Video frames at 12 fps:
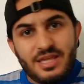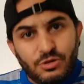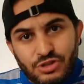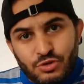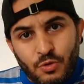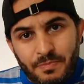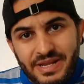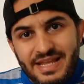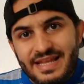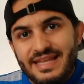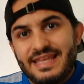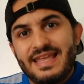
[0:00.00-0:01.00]
E eu
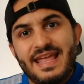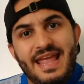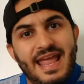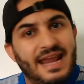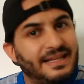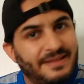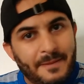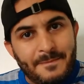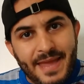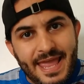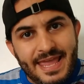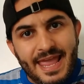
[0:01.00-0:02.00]
descobri que ele
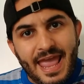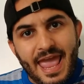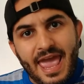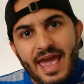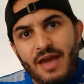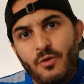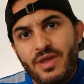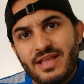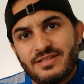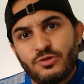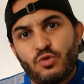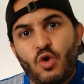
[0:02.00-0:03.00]
também é conhecido